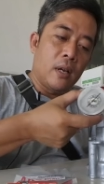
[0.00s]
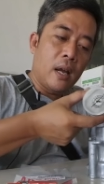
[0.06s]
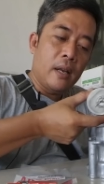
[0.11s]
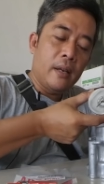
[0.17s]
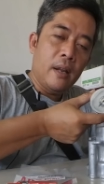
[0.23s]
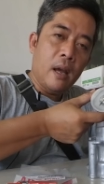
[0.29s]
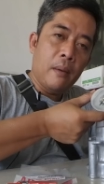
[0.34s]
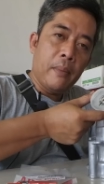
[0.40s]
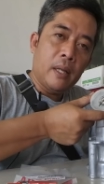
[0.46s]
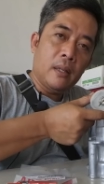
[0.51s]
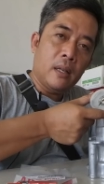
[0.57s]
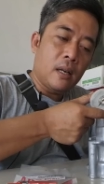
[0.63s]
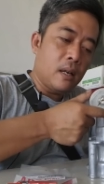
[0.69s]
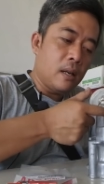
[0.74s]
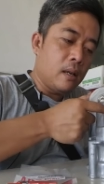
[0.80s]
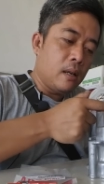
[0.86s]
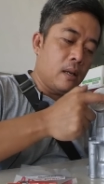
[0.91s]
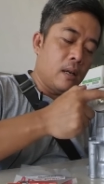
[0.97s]
dengan diameter
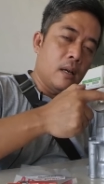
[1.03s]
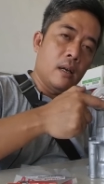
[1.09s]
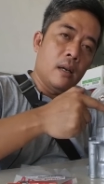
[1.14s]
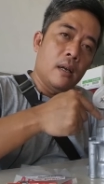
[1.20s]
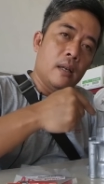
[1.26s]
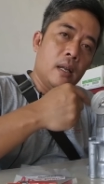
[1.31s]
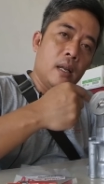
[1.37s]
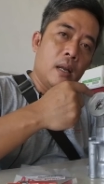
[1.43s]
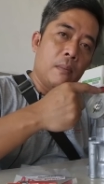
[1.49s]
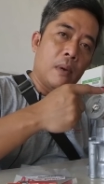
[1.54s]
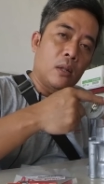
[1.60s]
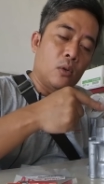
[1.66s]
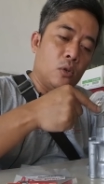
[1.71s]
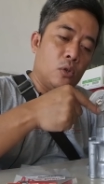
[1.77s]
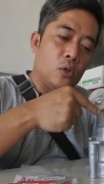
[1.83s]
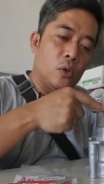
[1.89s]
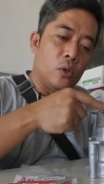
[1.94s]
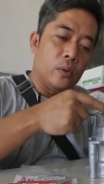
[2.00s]
uh, ini
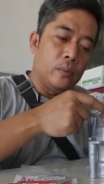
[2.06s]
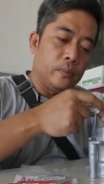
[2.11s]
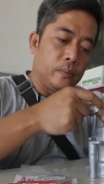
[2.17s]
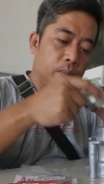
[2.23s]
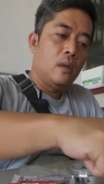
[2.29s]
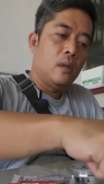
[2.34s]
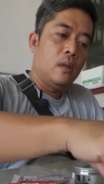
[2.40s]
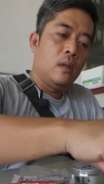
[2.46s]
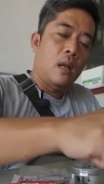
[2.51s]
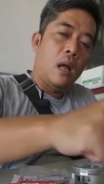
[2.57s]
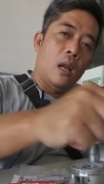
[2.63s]
57.